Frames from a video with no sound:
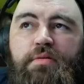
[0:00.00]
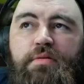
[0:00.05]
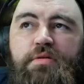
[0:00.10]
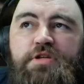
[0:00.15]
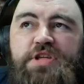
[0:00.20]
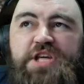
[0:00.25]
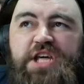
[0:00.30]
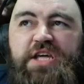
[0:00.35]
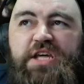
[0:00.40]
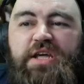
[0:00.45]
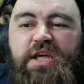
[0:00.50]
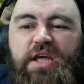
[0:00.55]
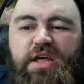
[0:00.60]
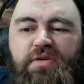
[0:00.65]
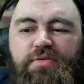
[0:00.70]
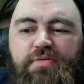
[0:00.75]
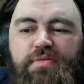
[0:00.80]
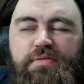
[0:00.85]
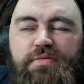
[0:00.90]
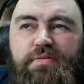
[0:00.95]
Chico,
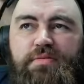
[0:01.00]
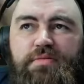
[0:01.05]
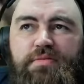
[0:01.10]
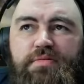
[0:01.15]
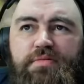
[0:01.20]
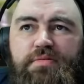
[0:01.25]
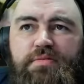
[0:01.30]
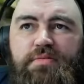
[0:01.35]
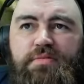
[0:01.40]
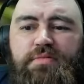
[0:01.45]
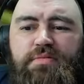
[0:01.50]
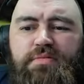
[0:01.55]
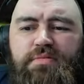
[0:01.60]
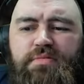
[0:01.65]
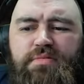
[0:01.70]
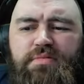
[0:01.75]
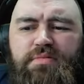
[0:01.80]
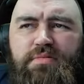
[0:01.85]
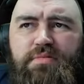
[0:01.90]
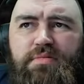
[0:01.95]
segure.
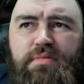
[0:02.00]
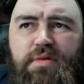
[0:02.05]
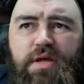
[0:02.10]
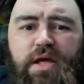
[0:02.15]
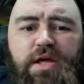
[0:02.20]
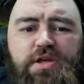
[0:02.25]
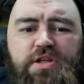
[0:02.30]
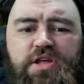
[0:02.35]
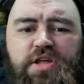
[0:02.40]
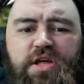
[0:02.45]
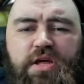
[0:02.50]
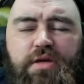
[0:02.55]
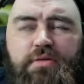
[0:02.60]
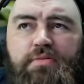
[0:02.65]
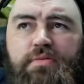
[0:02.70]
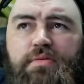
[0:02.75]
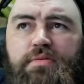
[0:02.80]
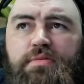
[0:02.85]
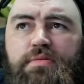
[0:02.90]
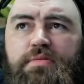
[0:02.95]
Bem, Chiquinho.
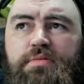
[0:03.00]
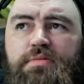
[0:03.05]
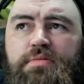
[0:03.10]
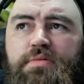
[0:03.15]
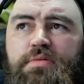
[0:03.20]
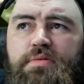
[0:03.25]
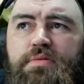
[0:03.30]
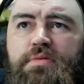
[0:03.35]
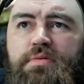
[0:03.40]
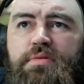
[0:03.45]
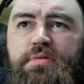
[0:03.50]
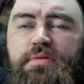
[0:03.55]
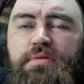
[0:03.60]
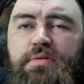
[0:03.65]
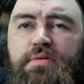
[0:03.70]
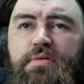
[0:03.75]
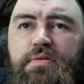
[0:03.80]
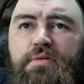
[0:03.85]
É. Muito grande, viu,